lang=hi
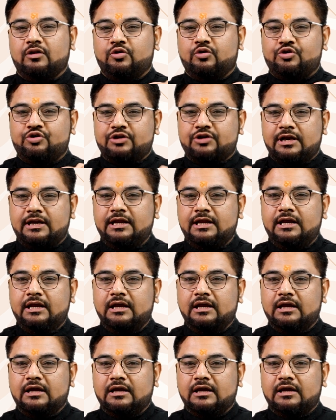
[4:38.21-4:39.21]
तो
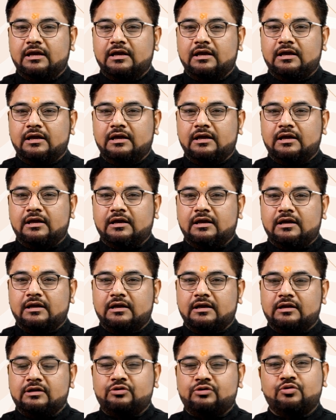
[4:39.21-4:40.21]
शनि
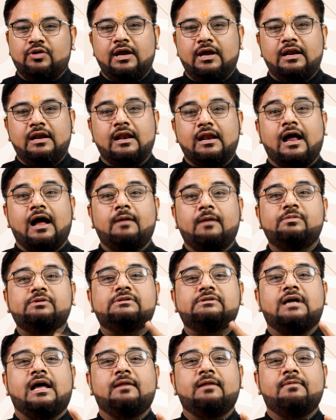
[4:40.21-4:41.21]
जो है लाभ
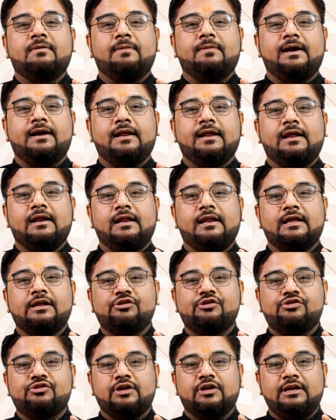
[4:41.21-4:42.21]
स्थान में बैठे हैं लेकिन
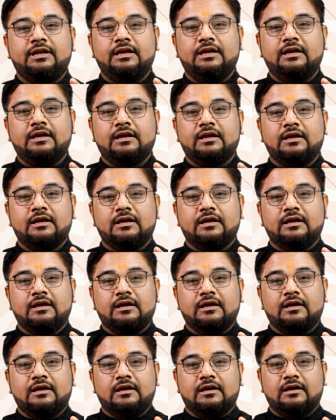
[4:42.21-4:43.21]
शनि
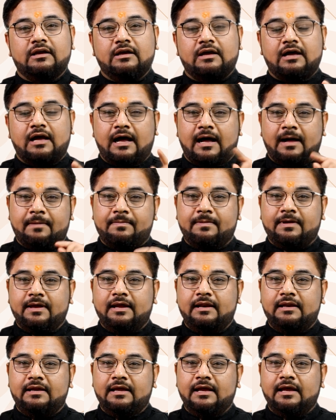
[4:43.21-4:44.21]

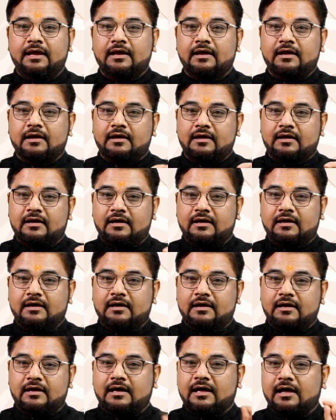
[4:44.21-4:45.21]
आपके लिए
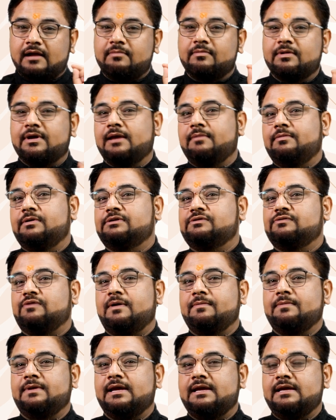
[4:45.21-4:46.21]
कर्म के भी
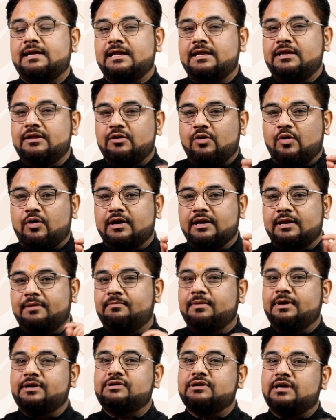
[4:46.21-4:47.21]
स्वामी है यानी नौकरी
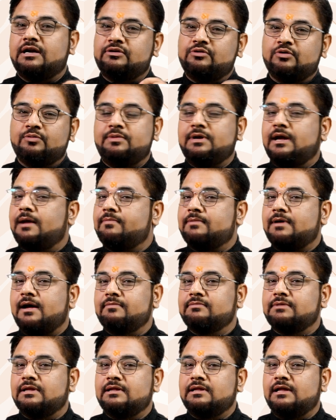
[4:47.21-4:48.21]
पेशा जो भी आप
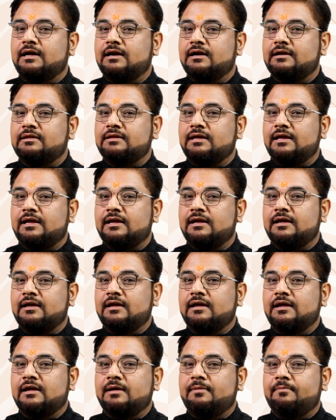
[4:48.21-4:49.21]
काम धंधा करते हैं
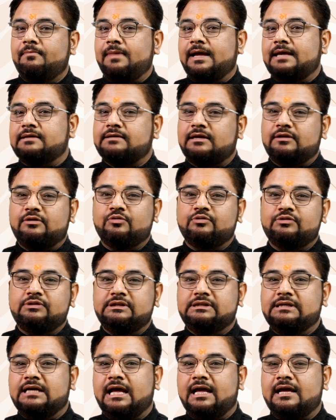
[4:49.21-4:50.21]
पैसा तो उसी
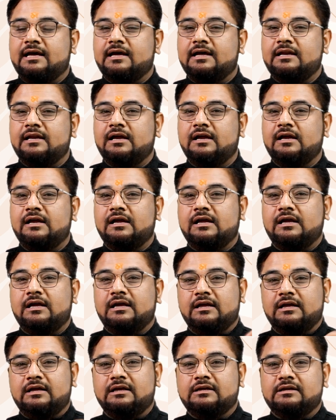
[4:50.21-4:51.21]
से आएगा ना
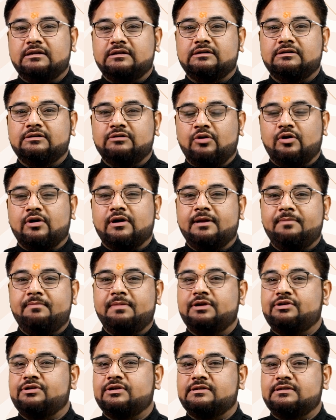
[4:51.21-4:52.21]
नौकरी
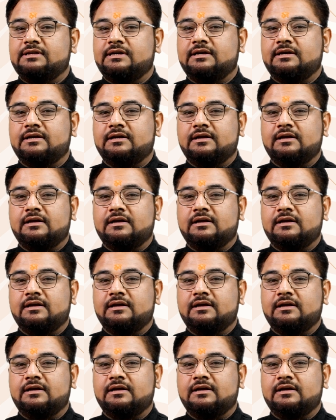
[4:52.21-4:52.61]
पेशे से